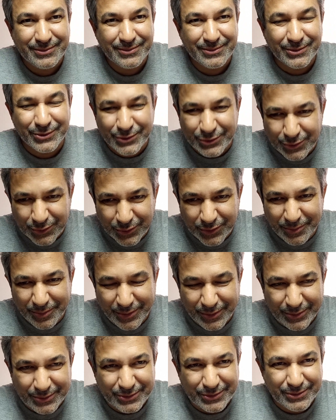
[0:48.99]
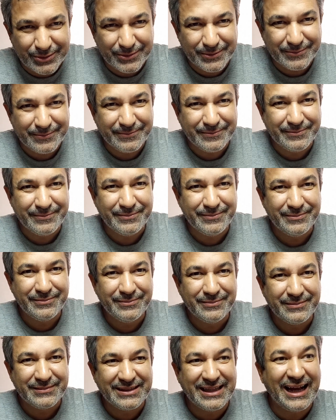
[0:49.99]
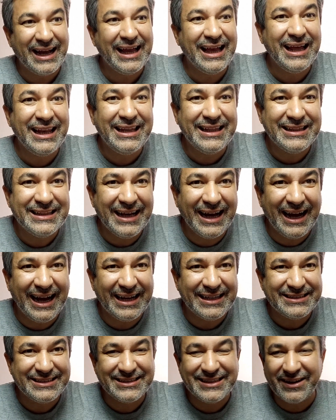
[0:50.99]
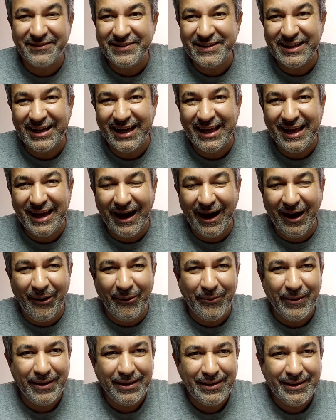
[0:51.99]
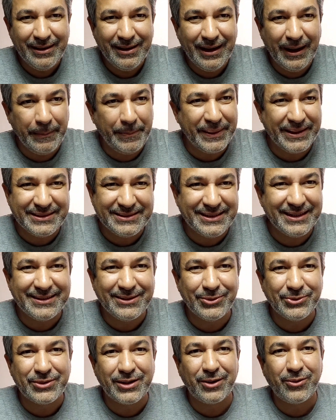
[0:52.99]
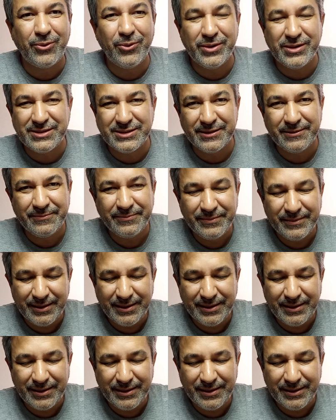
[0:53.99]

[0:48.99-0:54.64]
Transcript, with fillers: os números da realidade, da vida real, apresenta outra coisa.